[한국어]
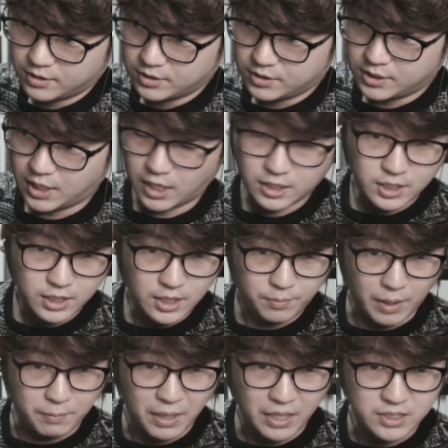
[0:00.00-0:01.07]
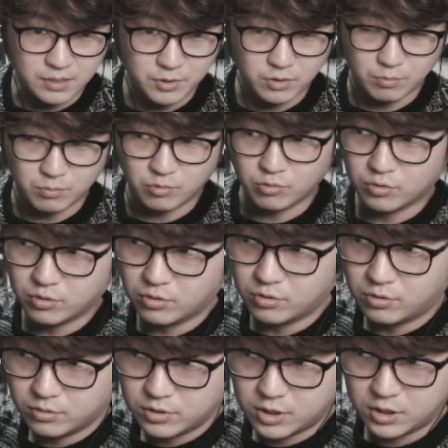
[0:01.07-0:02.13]
제가 키가 백팔십이
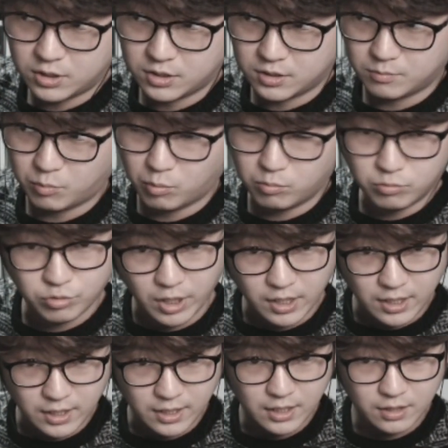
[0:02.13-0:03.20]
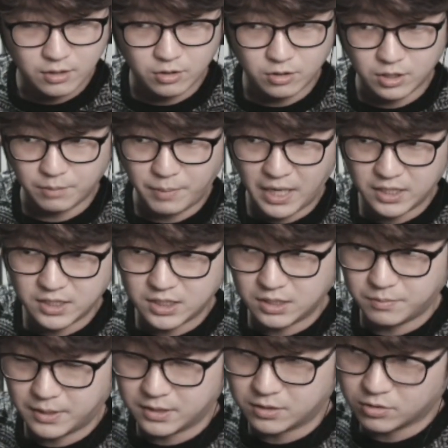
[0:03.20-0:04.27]
넘고 지금 몸무게가 거의
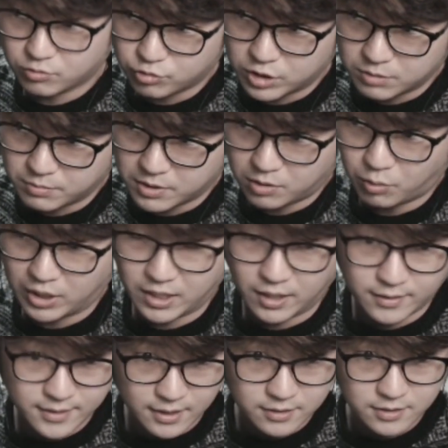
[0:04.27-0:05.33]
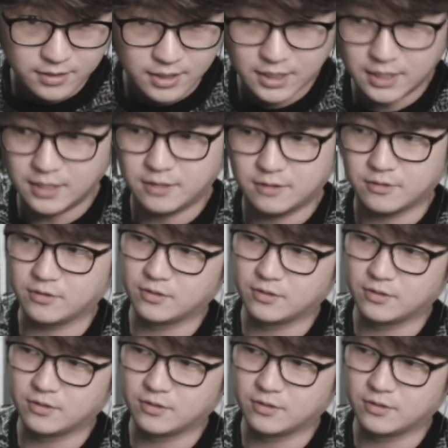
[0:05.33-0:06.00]
팔십에서 구십을 왔다 갔다 하는데